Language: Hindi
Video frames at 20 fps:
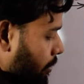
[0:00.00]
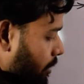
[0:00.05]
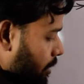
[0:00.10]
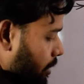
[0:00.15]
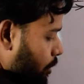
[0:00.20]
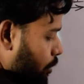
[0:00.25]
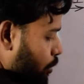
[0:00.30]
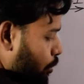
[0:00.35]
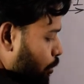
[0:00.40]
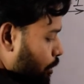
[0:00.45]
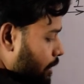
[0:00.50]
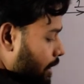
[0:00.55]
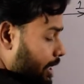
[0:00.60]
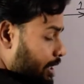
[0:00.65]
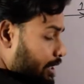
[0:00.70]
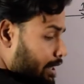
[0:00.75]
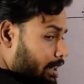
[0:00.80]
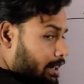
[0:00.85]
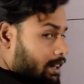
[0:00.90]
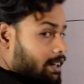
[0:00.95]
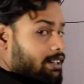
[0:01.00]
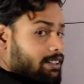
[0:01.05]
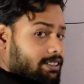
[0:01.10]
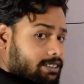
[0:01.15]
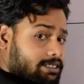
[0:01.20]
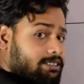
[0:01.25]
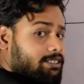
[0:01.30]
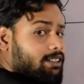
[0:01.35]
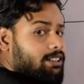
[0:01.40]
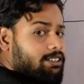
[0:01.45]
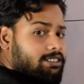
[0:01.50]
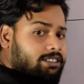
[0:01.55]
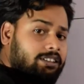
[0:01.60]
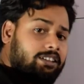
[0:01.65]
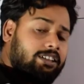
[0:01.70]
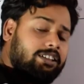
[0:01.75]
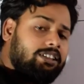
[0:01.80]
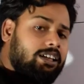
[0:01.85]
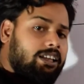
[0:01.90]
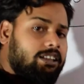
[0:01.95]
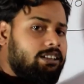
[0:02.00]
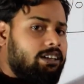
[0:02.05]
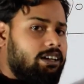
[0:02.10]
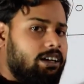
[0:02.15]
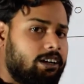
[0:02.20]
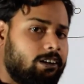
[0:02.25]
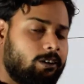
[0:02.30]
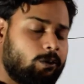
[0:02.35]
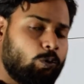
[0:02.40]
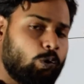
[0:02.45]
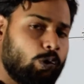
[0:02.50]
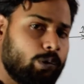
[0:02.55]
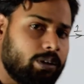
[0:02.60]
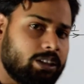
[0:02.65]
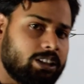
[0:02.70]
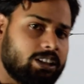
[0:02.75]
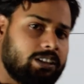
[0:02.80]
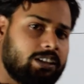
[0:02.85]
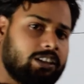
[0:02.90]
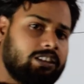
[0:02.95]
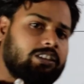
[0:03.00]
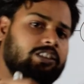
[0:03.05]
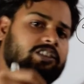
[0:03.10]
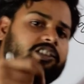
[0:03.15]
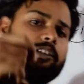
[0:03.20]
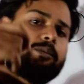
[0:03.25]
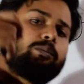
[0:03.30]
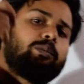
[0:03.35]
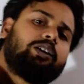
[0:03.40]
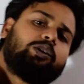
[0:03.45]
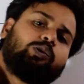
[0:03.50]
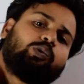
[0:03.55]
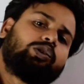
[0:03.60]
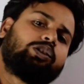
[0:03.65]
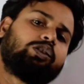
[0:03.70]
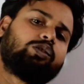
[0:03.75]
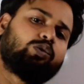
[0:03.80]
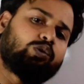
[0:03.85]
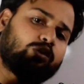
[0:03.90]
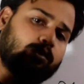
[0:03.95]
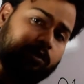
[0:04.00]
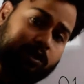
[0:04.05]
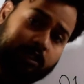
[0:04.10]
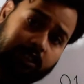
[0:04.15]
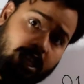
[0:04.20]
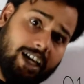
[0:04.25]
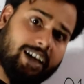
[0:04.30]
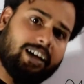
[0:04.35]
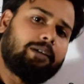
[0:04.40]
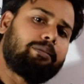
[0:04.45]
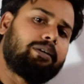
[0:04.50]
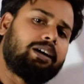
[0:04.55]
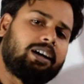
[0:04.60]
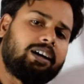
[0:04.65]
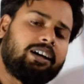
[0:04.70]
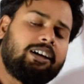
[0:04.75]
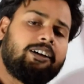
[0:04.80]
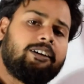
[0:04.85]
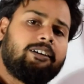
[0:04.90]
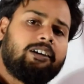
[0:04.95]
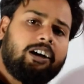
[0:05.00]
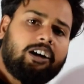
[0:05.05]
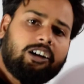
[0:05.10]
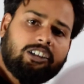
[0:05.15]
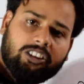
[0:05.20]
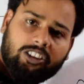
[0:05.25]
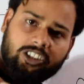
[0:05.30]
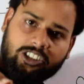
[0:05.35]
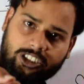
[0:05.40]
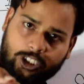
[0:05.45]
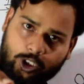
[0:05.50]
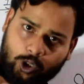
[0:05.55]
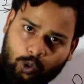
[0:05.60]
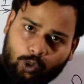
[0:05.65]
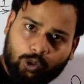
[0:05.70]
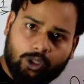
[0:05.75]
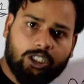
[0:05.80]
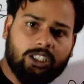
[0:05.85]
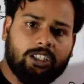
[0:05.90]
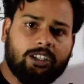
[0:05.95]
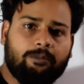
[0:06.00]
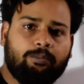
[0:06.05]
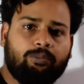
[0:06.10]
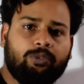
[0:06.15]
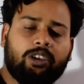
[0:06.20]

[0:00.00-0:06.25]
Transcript: ये टू ही आ जाएगा इस तरह से नहीं जाता अगर कोई भी संख्या तीन से बड़ी होती तो उसमें जाएगा भाग अगर तीन से छोटी है